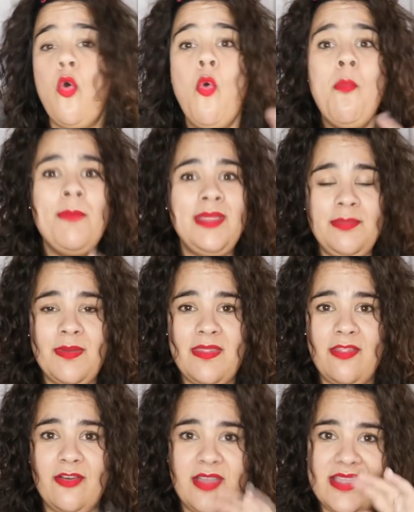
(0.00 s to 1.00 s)
un mini
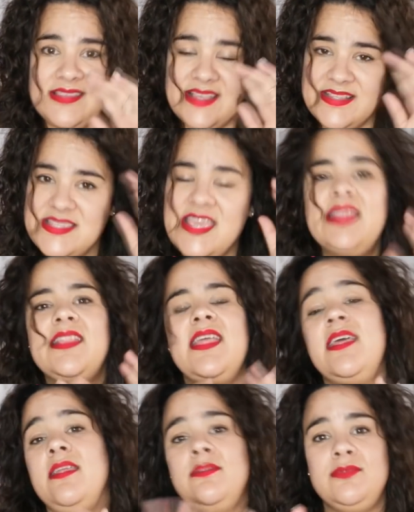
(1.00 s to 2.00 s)
pedido que hice a Chain
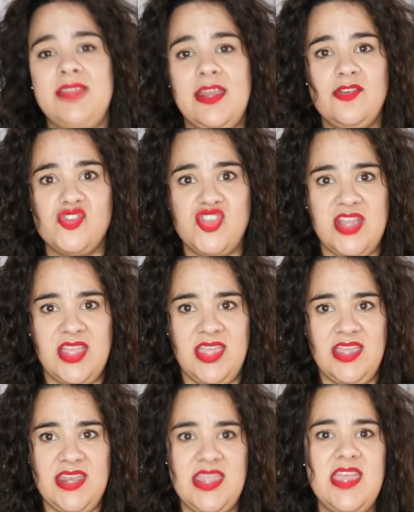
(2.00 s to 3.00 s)
de tres cositas
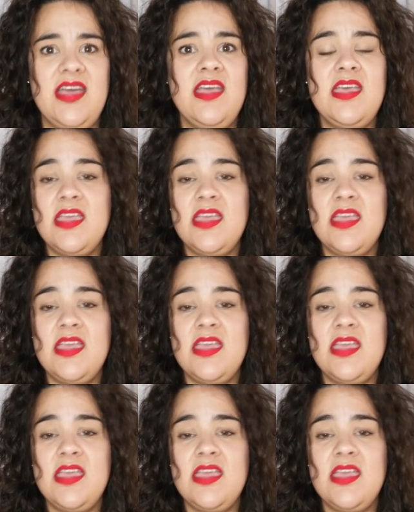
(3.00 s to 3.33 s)
que quería,